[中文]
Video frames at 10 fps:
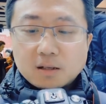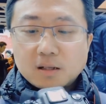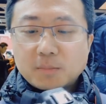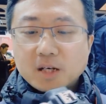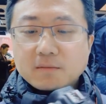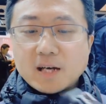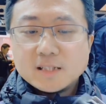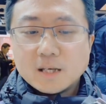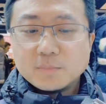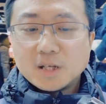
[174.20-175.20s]
那么另外一
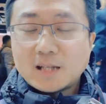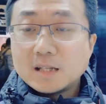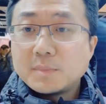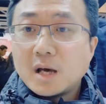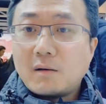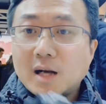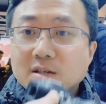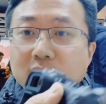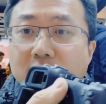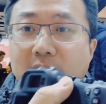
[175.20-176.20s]
点比较大的变化
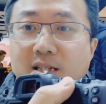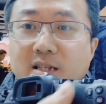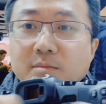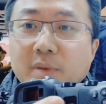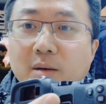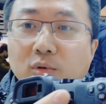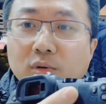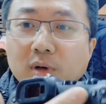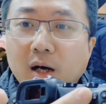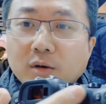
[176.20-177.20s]
是说，在机身背部
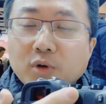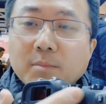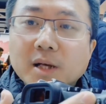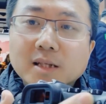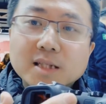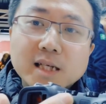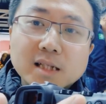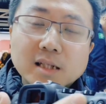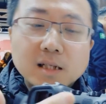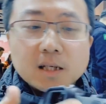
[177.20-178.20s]
啊，原本的这
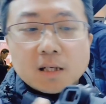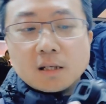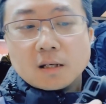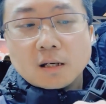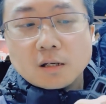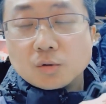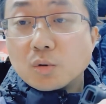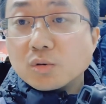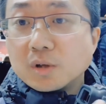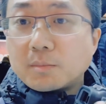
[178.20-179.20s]
个呃
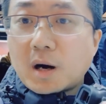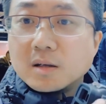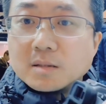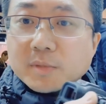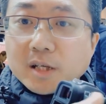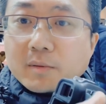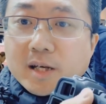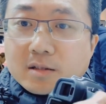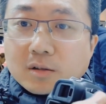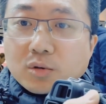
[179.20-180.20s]
多功能棒的这么一个
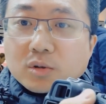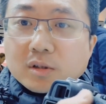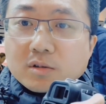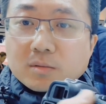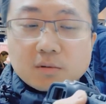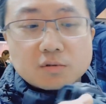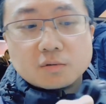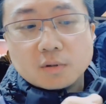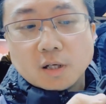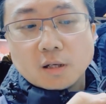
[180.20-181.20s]
位置，多功能
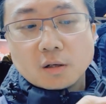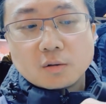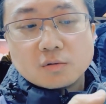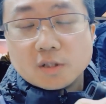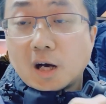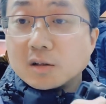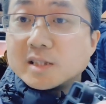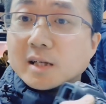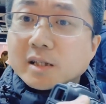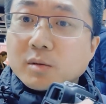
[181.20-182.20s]
呃控制条的
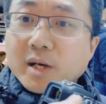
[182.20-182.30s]
这样的一个